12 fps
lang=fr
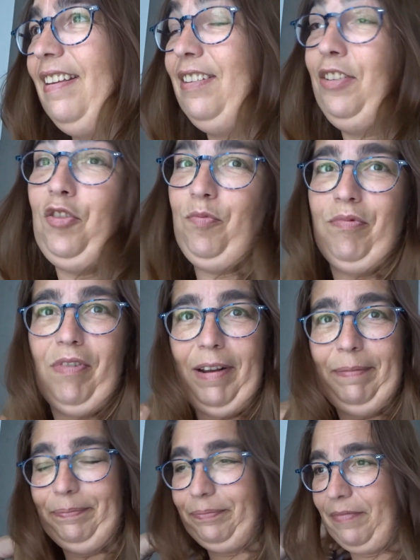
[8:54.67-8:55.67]
si je pourrais.
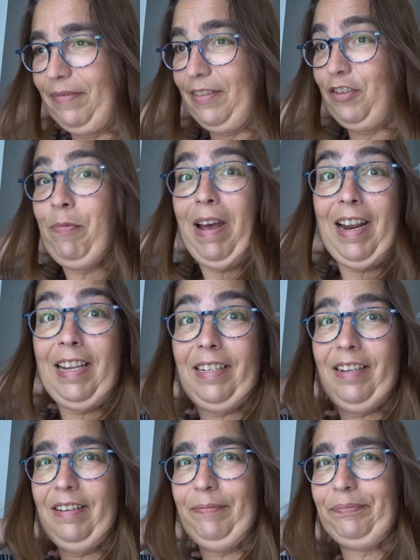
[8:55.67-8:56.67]
Je suis pas à l'aise.
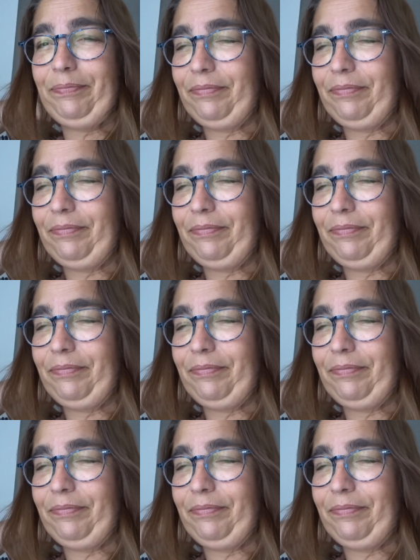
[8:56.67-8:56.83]
Euh,